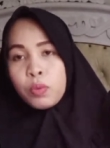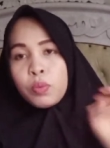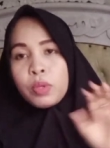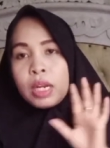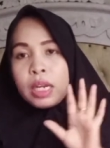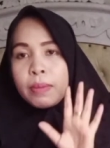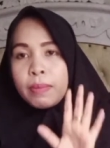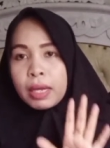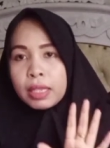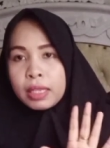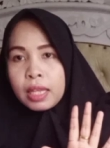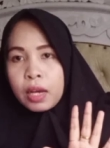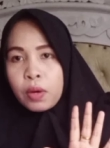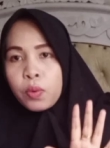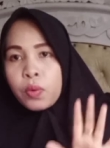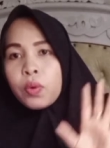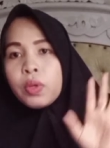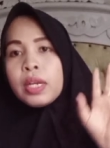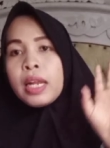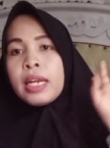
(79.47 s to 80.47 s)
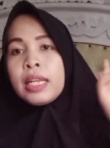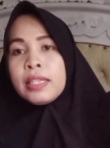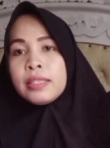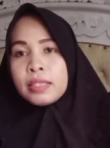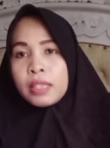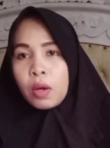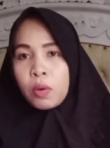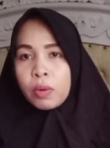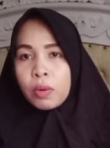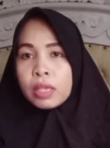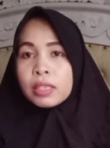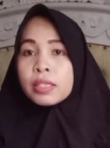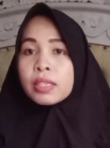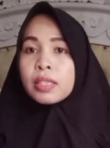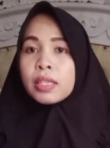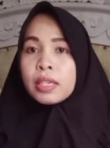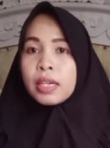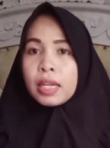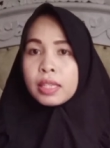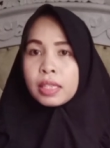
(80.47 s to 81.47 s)
udah lima tahun dan insya Allah
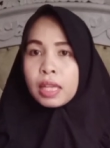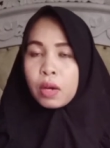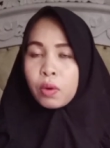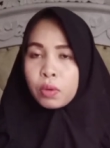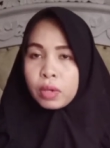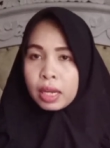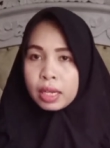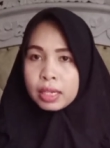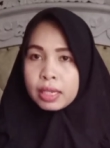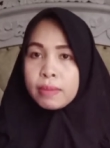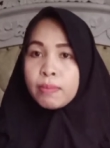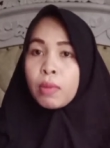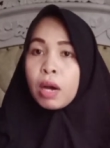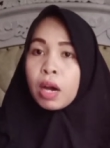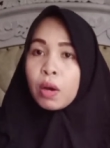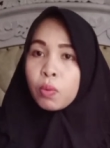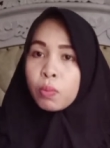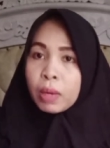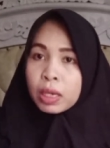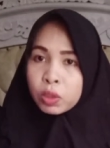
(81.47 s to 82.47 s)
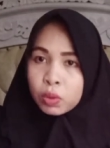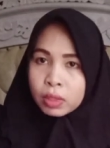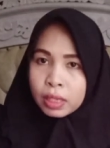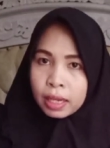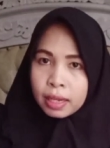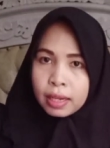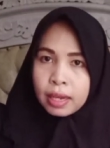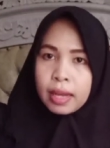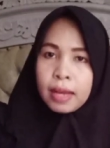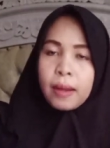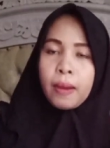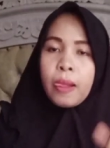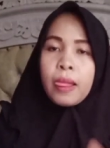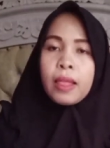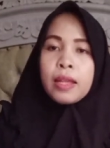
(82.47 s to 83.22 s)
setengah tahun lagi mau masuk TK